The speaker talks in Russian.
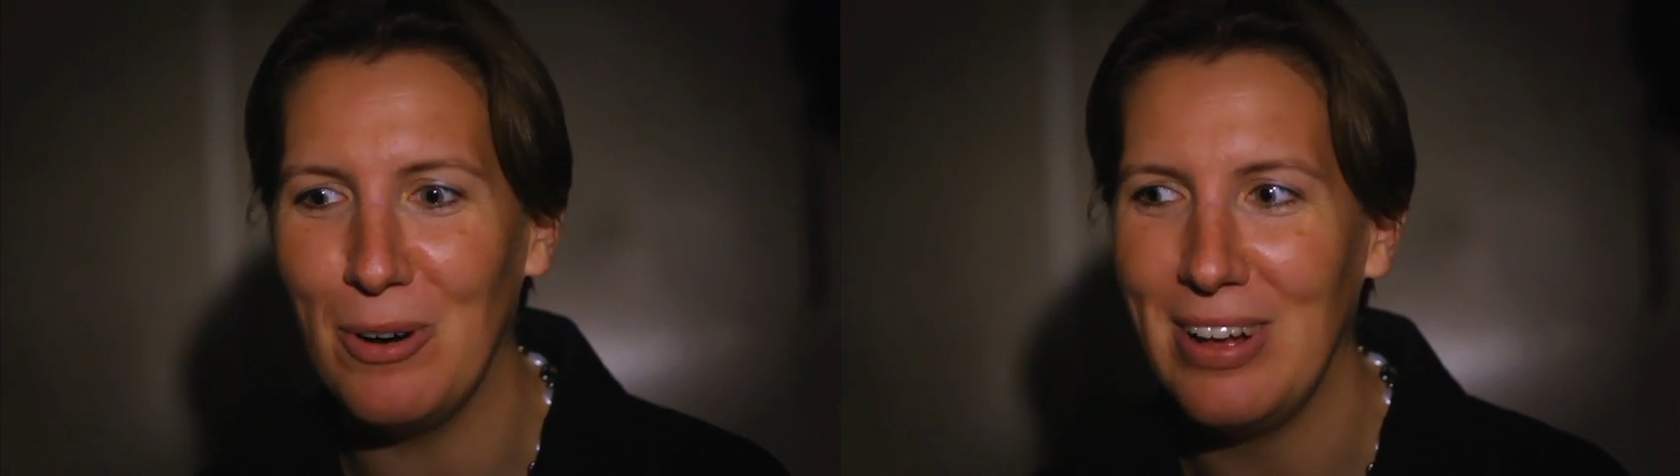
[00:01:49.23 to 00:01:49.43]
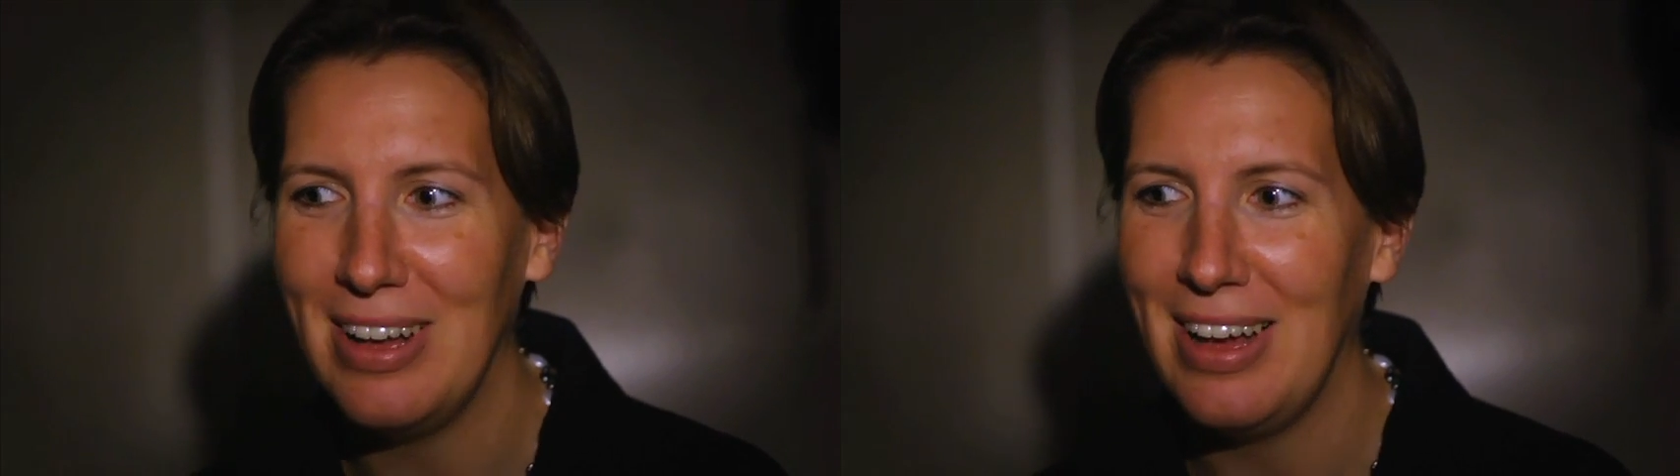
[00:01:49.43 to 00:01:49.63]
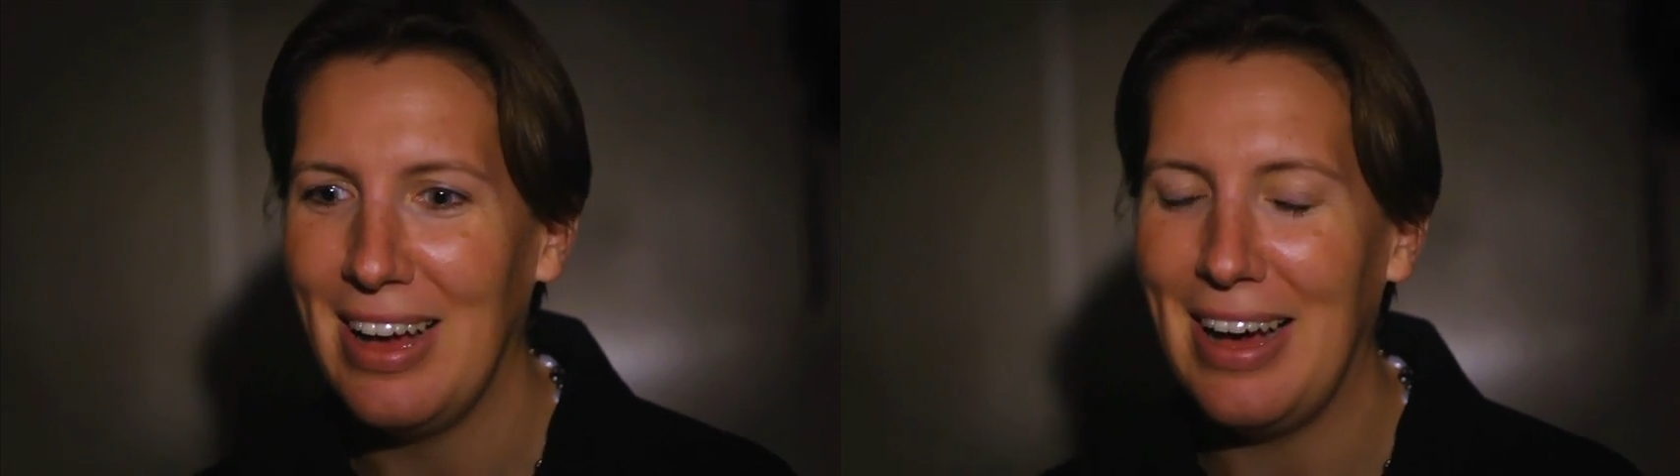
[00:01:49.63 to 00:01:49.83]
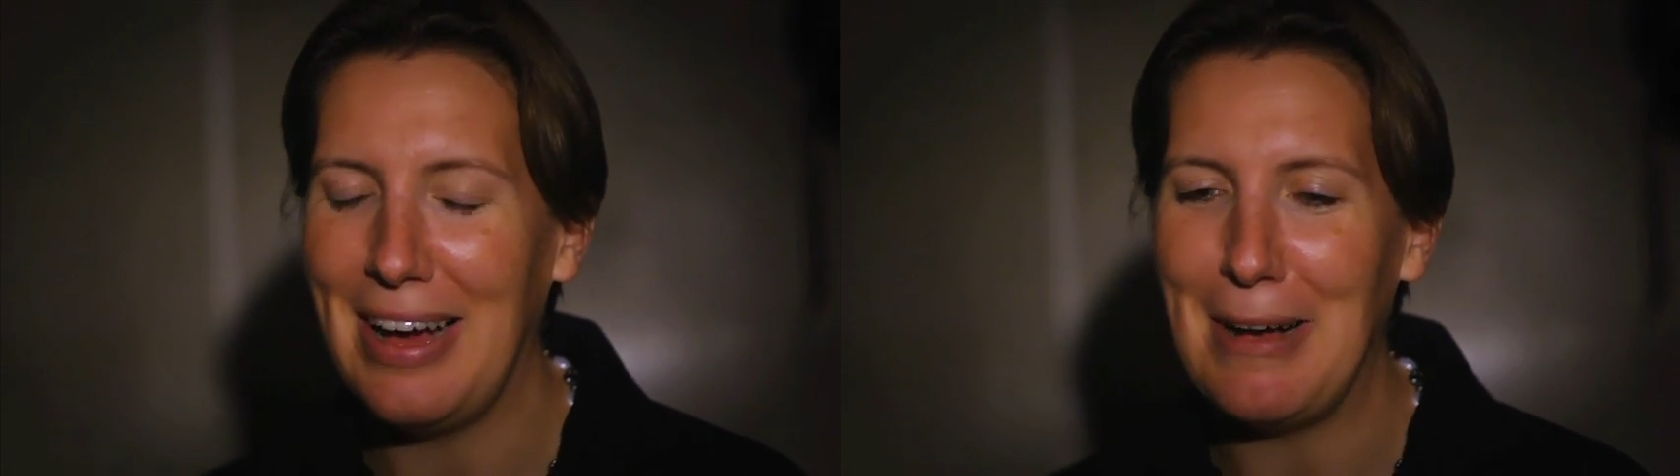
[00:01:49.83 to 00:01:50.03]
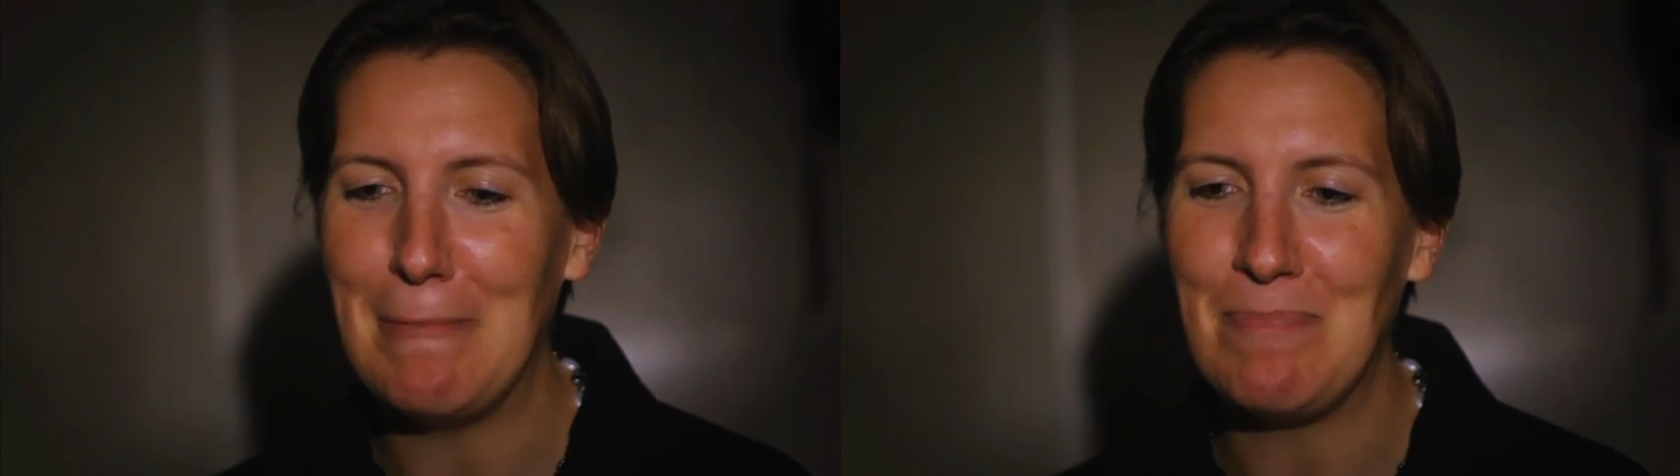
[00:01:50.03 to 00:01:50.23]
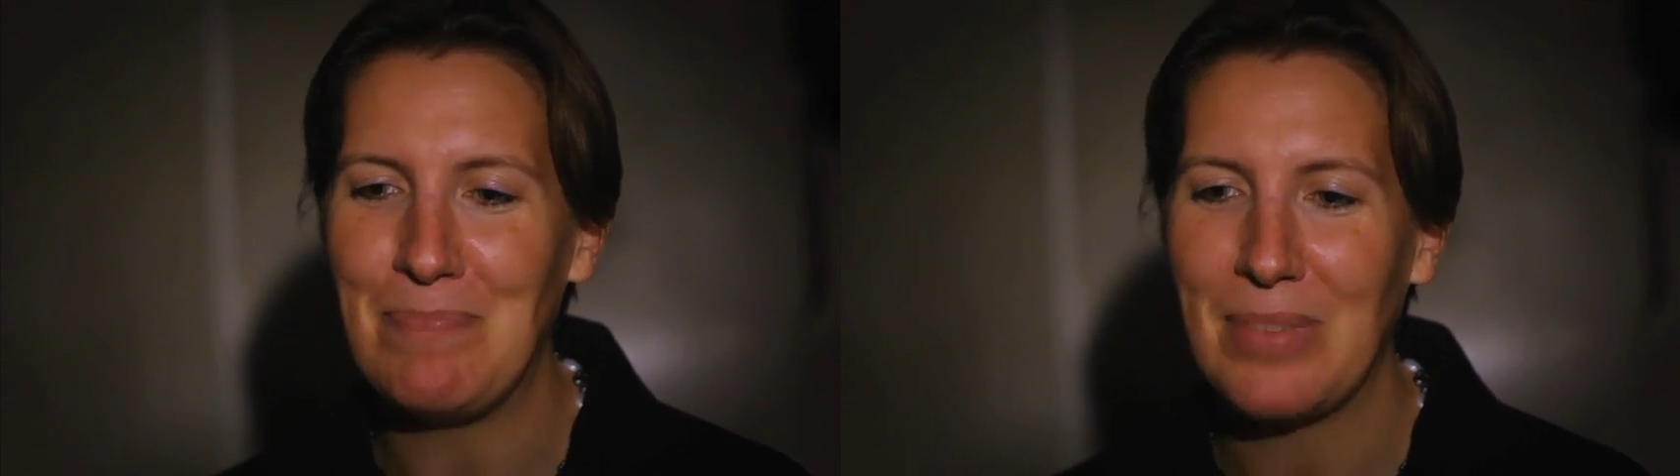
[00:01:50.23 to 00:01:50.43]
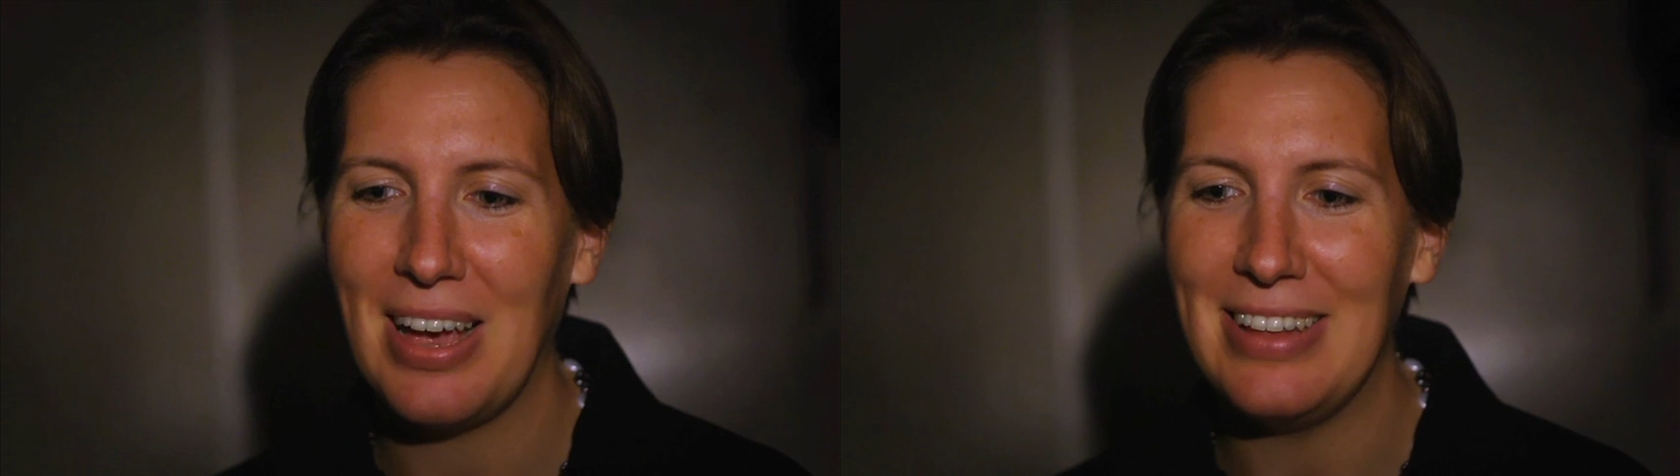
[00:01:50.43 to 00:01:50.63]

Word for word: что я буду чувствовать.